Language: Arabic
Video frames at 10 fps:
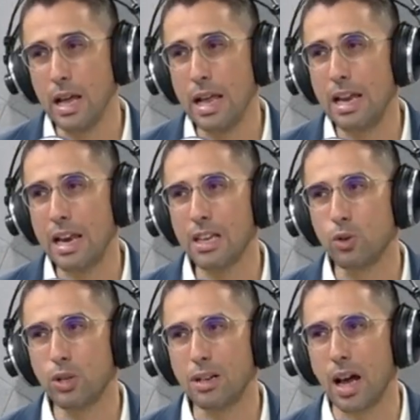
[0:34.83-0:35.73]
لا
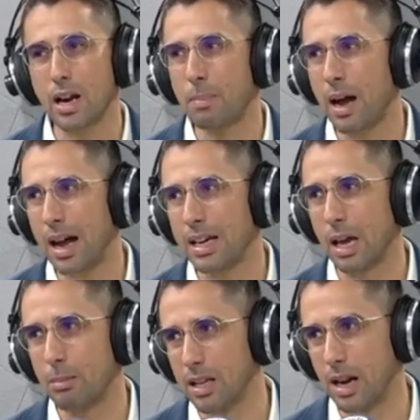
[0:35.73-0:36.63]
يدر أرباحا
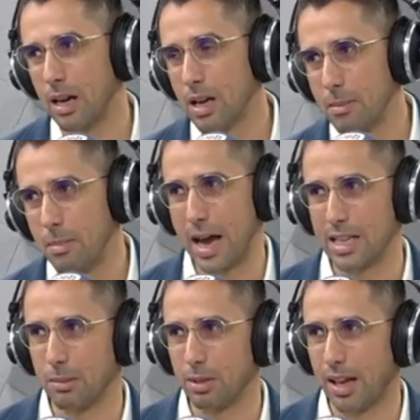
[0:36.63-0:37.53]
كبيرة
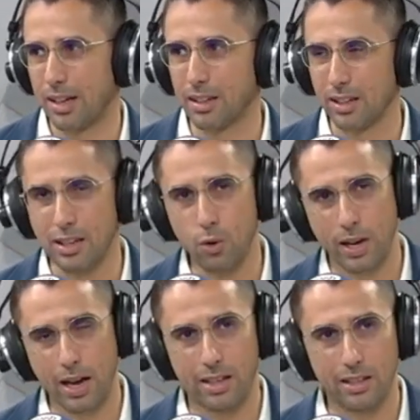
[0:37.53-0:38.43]
بحسب تحقيق
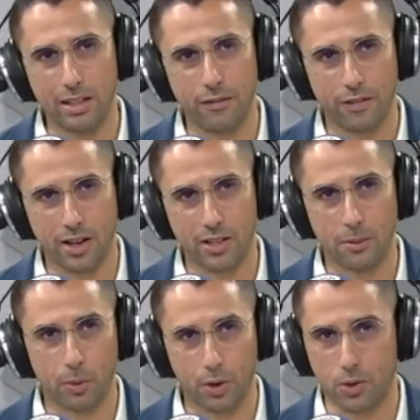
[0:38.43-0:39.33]
لوكالة فرانس
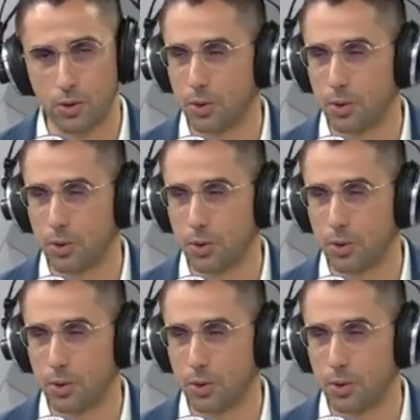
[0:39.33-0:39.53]
بريس